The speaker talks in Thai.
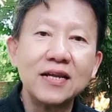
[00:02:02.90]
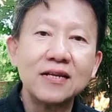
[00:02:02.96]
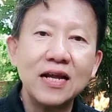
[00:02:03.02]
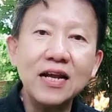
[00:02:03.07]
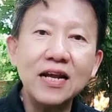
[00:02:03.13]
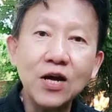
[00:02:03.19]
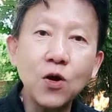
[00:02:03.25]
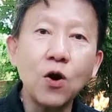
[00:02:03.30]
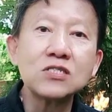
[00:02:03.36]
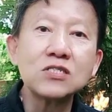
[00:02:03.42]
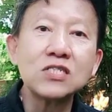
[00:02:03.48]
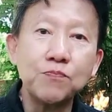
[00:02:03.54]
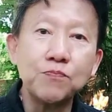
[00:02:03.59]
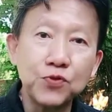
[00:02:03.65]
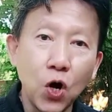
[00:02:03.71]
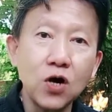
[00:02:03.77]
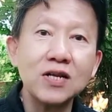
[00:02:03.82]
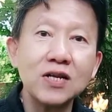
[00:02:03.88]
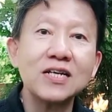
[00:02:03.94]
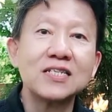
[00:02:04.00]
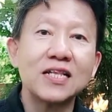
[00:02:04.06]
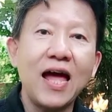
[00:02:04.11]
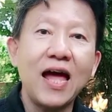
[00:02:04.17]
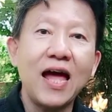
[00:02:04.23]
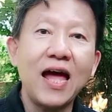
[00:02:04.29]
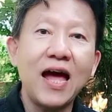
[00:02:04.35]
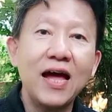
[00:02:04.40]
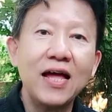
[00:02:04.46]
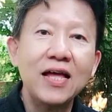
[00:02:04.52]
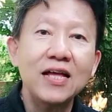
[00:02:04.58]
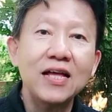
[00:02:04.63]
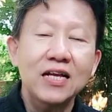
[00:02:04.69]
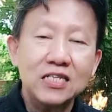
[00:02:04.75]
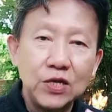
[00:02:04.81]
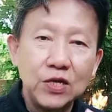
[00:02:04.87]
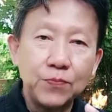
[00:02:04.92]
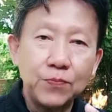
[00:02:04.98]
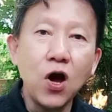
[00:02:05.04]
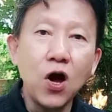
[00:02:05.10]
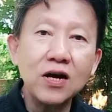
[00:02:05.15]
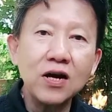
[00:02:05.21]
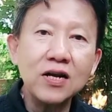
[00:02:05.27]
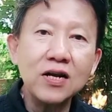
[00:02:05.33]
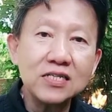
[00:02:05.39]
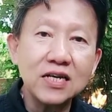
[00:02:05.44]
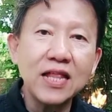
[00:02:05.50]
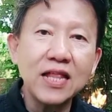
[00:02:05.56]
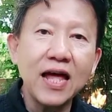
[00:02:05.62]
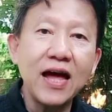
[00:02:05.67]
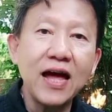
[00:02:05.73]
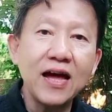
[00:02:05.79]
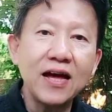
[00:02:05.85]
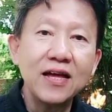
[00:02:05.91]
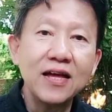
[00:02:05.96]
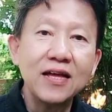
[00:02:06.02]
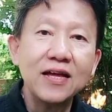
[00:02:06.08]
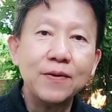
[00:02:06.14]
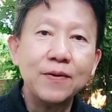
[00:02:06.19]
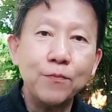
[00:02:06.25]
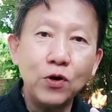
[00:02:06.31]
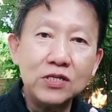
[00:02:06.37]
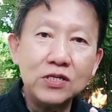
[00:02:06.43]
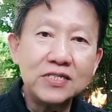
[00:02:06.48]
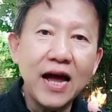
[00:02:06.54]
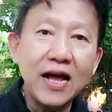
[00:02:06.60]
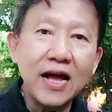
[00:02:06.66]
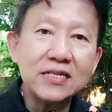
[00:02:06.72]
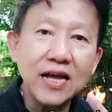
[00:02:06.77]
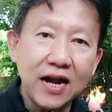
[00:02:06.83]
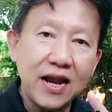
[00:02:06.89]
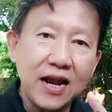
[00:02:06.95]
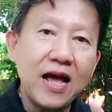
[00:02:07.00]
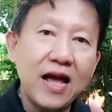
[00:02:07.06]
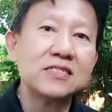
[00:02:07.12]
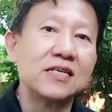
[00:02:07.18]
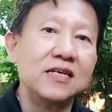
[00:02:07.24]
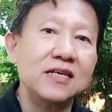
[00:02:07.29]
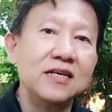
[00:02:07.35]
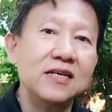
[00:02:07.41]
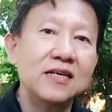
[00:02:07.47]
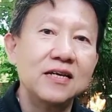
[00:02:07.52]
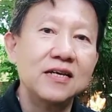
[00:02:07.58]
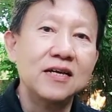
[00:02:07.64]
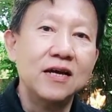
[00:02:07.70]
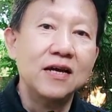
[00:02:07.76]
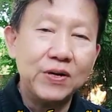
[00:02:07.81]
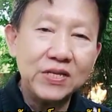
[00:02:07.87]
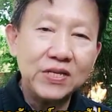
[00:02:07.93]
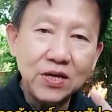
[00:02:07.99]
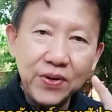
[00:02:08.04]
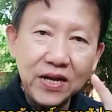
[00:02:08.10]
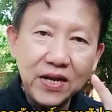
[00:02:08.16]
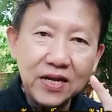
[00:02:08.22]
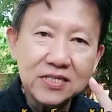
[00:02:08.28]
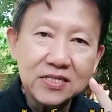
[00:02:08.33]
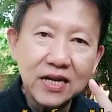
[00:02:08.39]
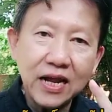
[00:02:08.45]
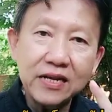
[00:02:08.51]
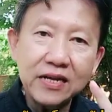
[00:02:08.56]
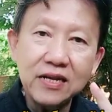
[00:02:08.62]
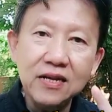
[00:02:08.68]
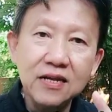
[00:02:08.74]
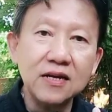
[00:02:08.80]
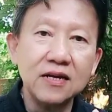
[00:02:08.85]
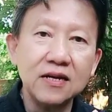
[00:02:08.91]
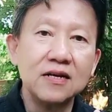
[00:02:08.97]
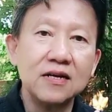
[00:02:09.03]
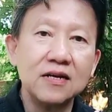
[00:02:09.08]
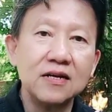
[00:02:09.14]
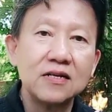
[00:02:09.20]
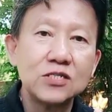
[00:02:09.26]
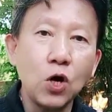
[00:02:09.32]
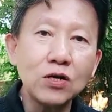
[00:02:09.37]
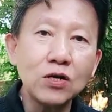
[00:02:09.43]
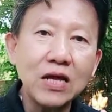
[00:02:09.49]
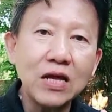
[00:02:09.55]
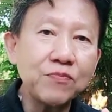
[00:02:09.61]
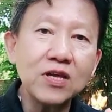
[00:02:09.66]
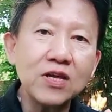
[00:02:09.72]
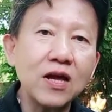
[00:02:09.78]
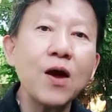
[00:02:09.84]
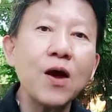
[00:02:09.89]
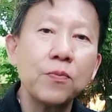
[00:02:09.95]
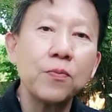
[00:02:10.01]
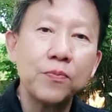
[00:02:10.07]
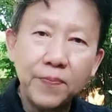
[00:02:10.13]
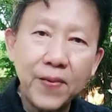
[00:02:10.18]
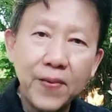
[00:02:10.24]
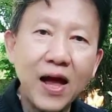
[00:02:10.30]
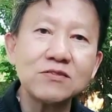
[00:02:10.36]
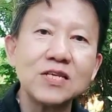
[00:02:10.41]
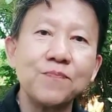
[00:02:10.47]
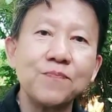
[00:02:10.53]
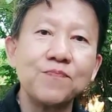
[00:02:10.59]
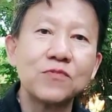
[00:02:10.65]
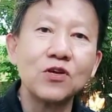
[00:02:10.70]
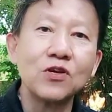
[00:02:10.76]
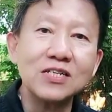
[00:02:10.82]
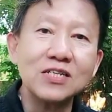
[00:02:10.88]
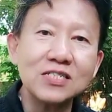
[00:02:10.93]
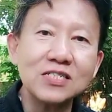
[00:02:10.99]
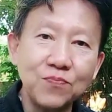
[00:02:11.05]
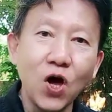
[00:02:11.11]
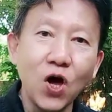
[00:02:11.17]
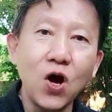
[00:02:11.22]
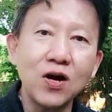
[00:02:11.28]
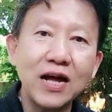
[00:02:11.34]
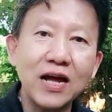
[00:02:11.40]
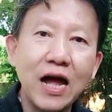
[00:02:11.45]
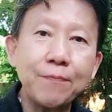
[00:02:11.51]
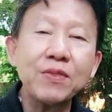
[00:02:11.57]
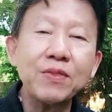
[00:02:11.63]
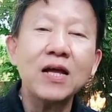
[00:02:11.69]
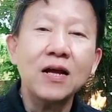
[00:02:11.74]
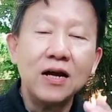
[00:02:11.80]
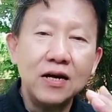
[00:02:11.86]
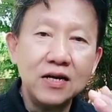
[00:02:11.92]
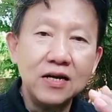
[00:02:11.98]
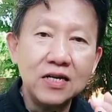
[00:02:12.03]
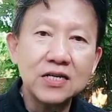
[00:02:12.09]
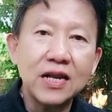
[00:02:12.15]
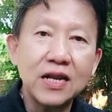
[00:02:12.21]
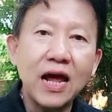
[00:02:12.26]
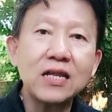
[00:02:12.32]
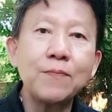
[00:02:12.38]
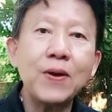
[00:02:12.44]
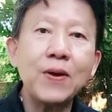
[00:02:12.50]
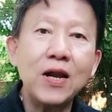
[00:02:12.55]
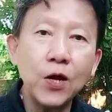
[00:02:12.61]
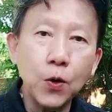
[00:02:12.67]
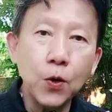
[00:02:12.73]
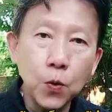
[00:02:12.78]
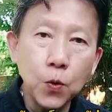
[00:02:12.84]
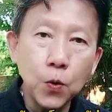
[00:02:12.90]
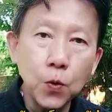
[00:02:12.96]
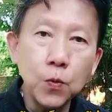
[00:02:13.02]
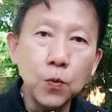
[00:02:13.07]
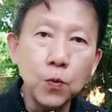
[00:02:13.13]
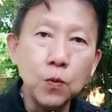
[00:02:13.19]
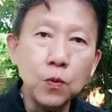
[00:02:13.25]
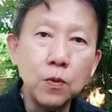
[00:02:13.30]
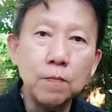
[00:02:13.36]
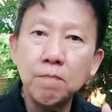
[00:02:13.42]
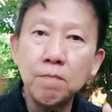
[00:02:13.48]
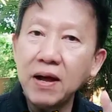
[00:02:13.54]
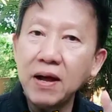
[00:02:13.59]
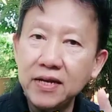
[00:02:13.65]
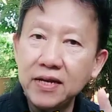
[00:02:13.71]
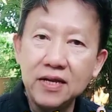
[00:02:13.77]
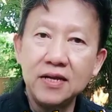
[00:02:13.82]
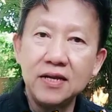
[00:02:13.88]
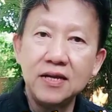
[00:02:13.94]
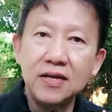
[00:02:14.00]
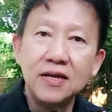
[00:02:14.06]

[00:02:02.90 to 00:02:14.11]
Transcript: ในเรื่องของ 12เรือนชะตา 12เรือนชะตาบนจานจากราศีมันจะมีเรือนชะตาที่ 1 2 3 4 5 6 9 10จนถึง12นะครับเรือนชะตาที่เป็นเลขคู่ไม่ดี